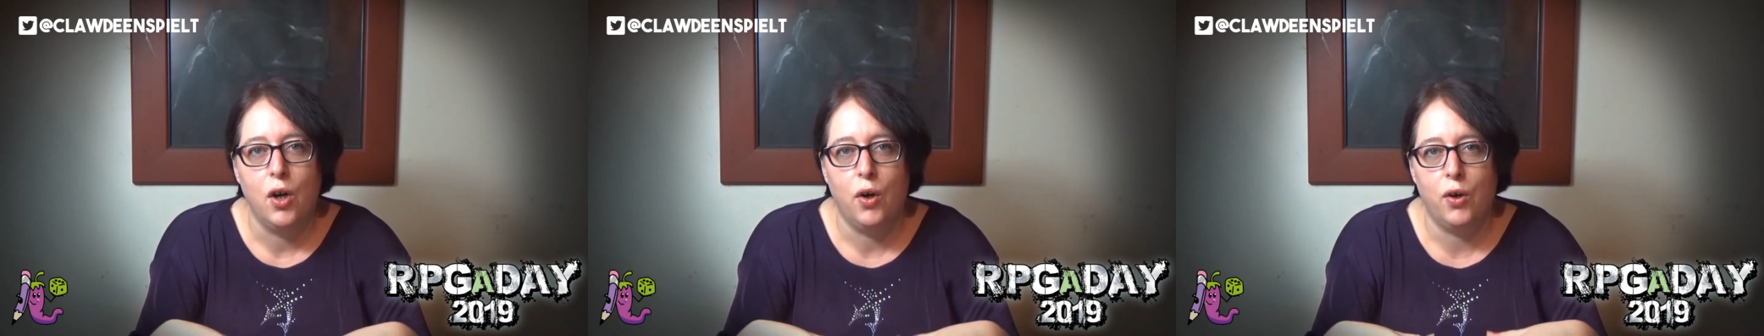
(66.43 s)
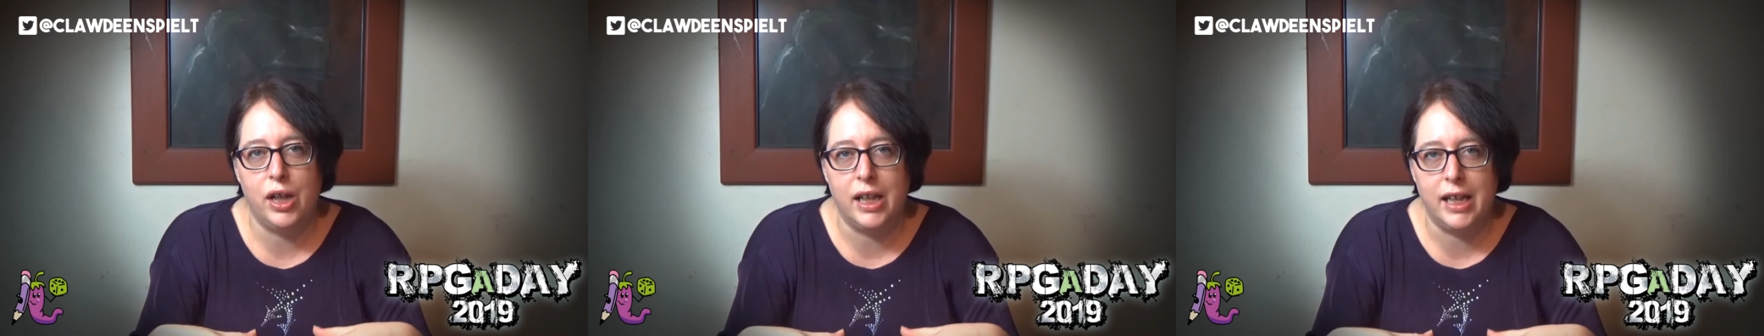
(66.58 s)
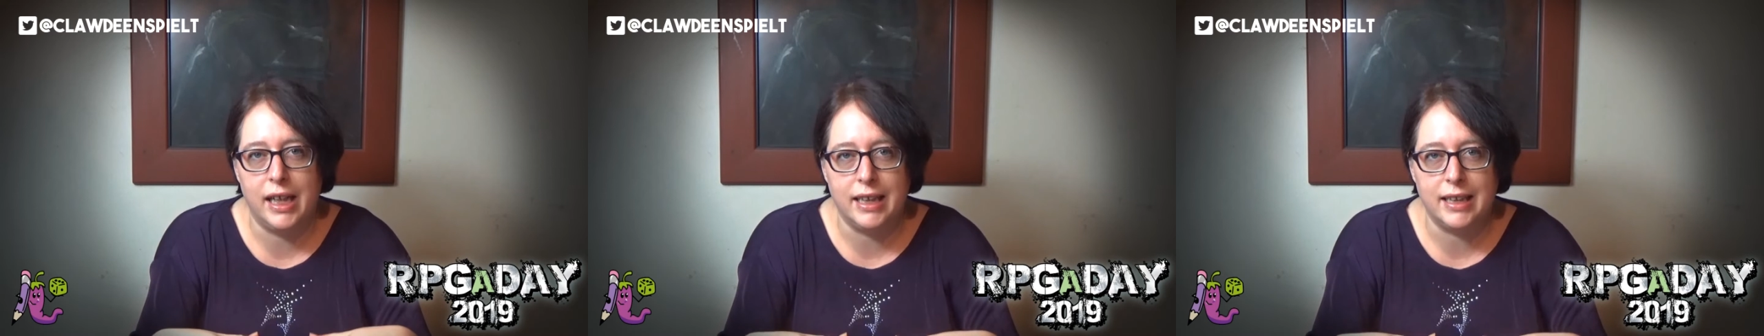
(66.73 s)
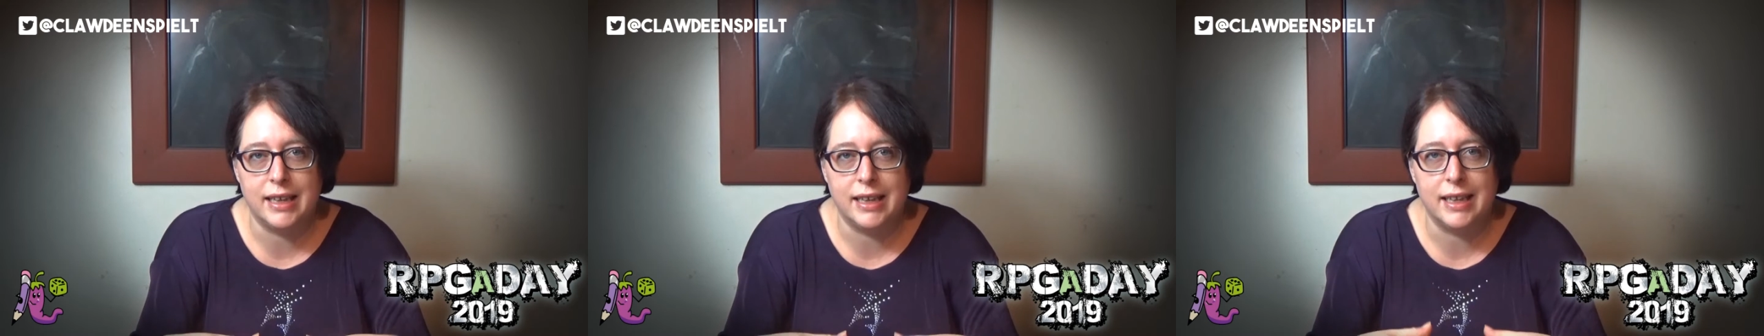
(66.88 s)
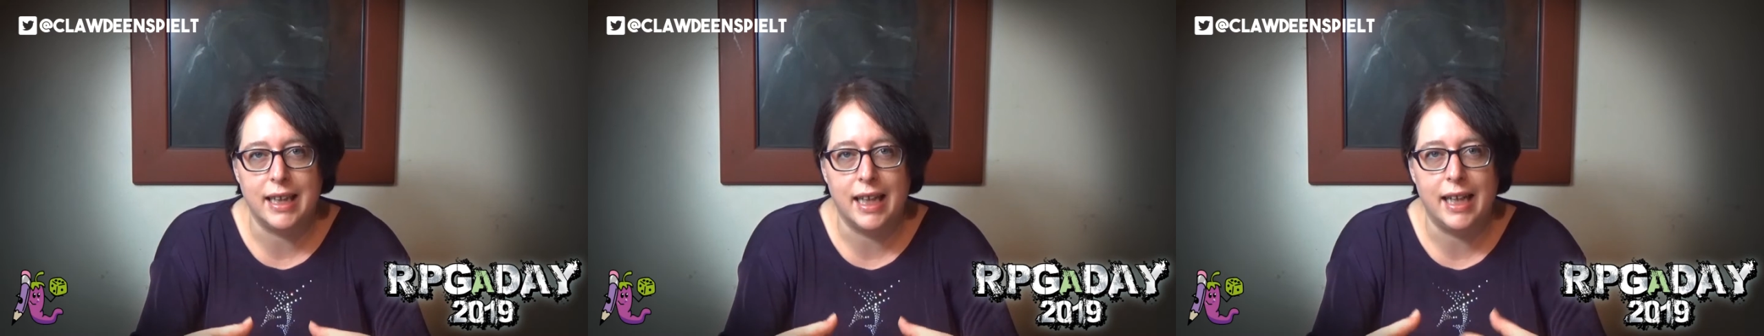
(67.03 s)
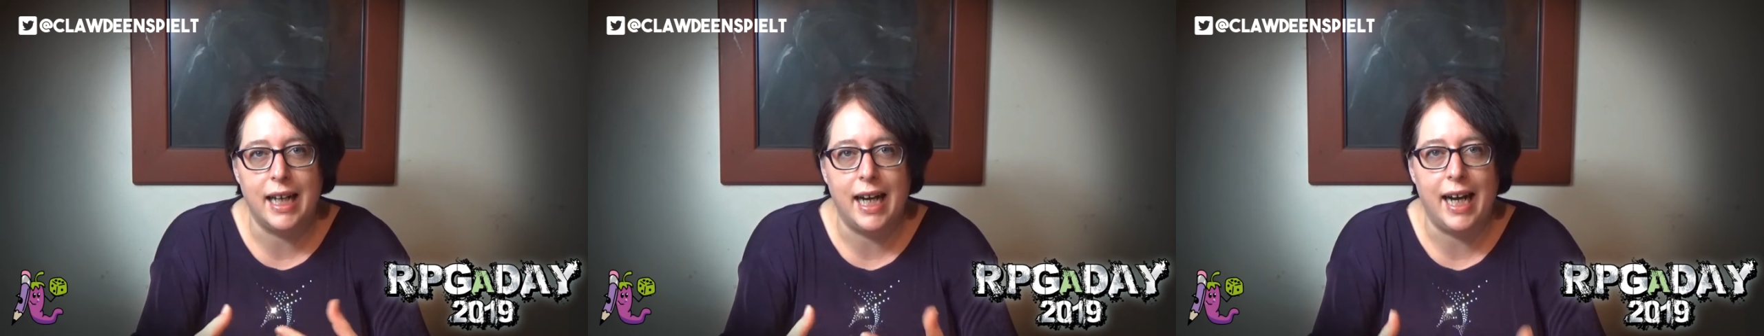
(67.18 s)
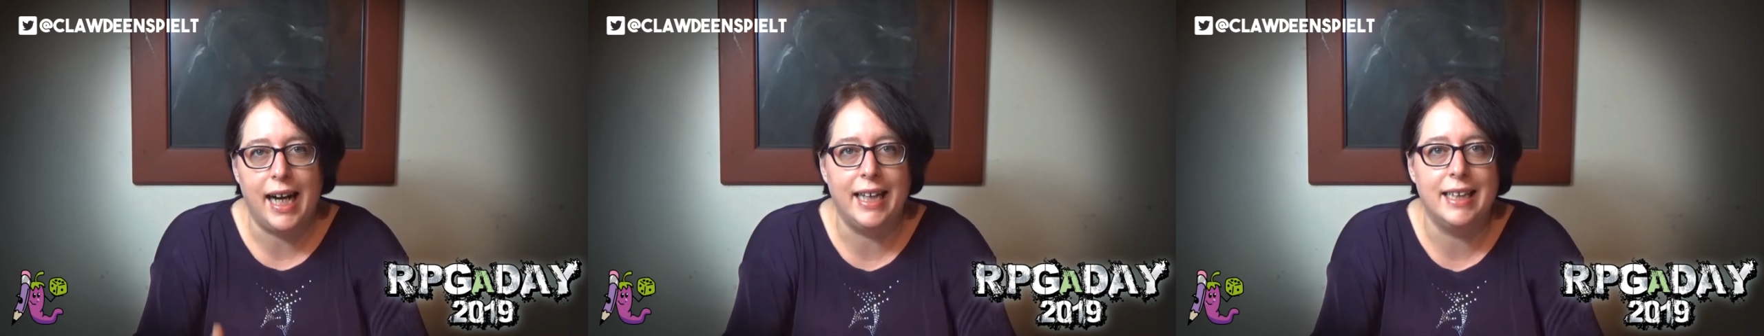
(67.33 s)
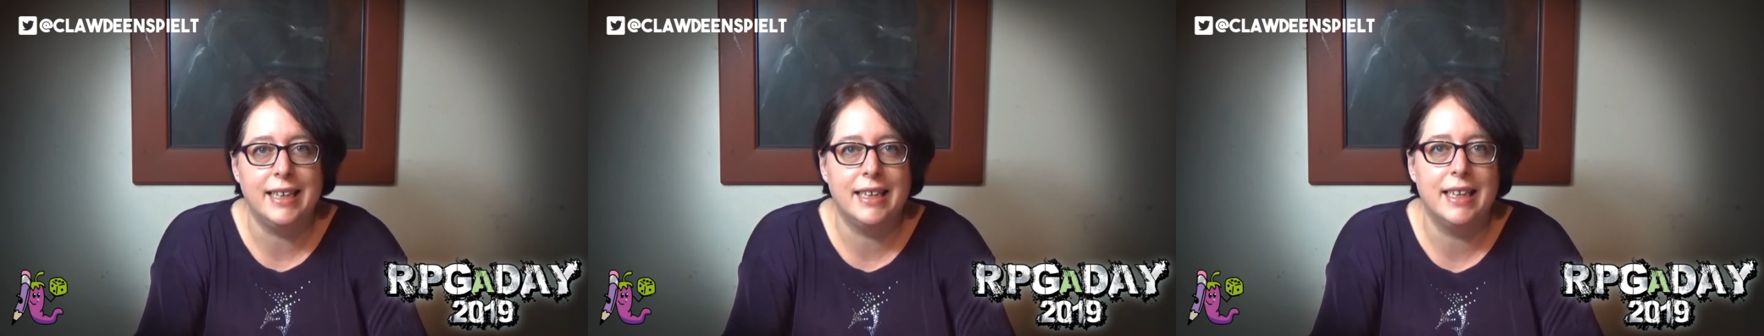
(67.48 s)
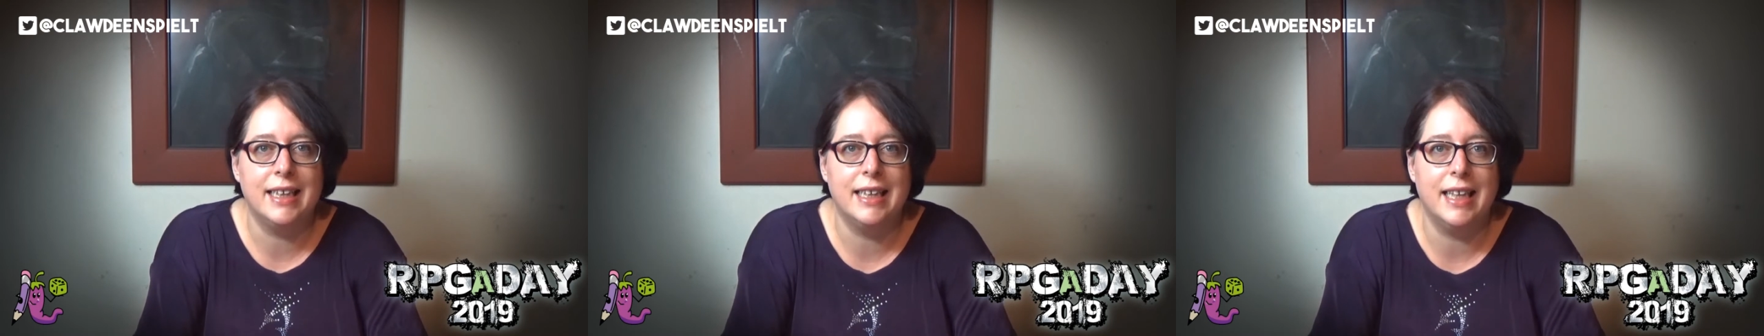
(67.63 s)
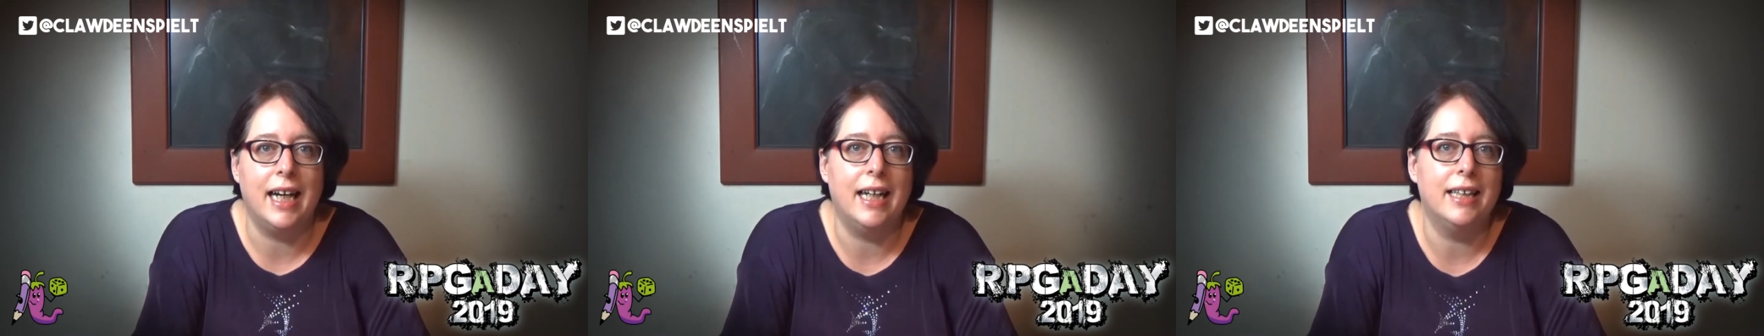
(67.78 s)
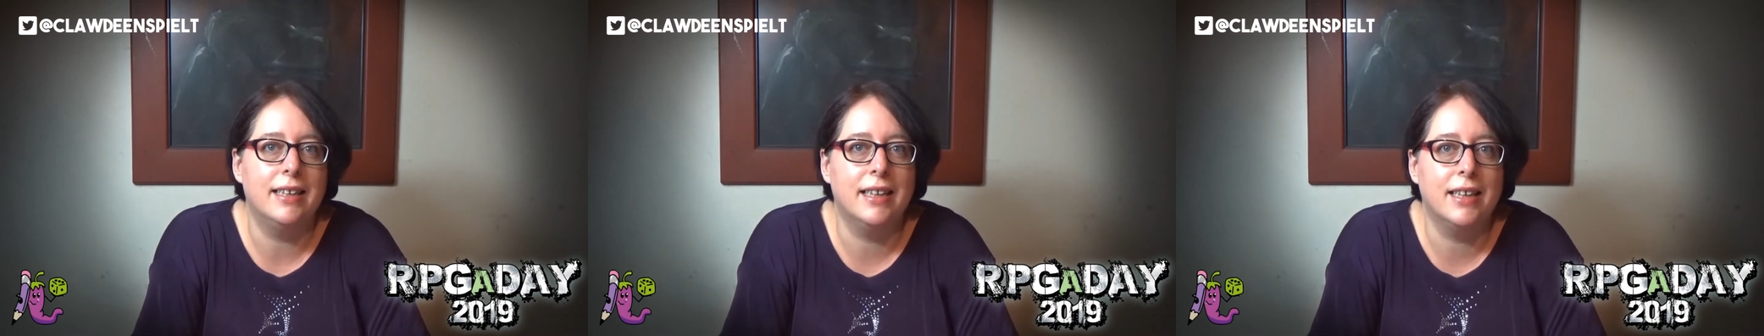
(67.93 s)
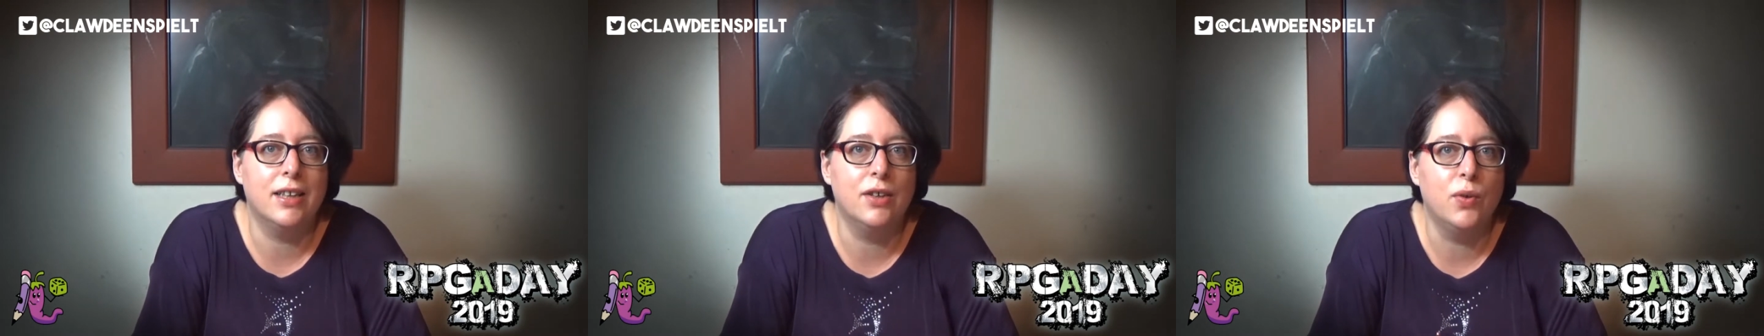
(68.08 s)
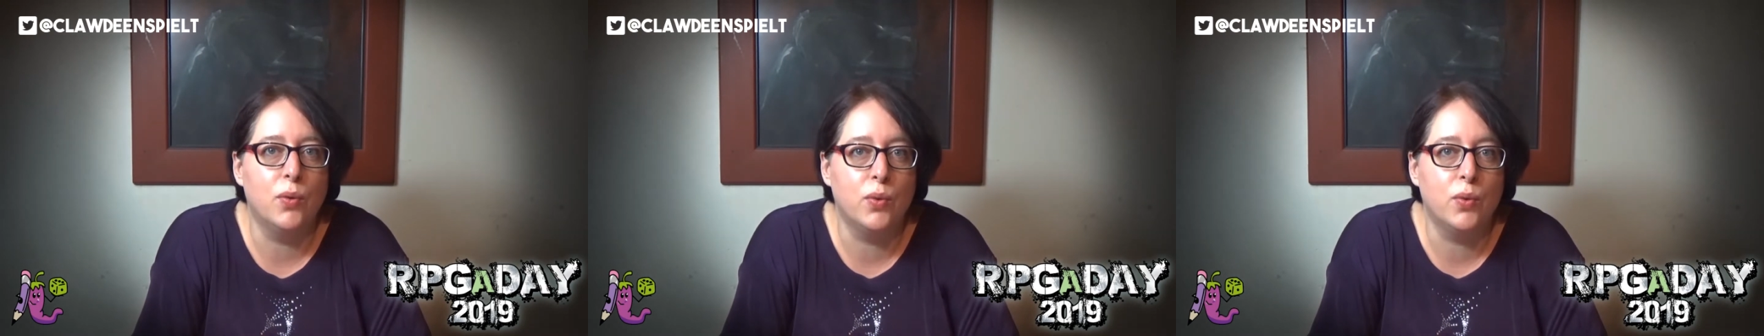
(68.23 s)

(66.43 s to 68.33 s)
Oder dass es eine einzigartige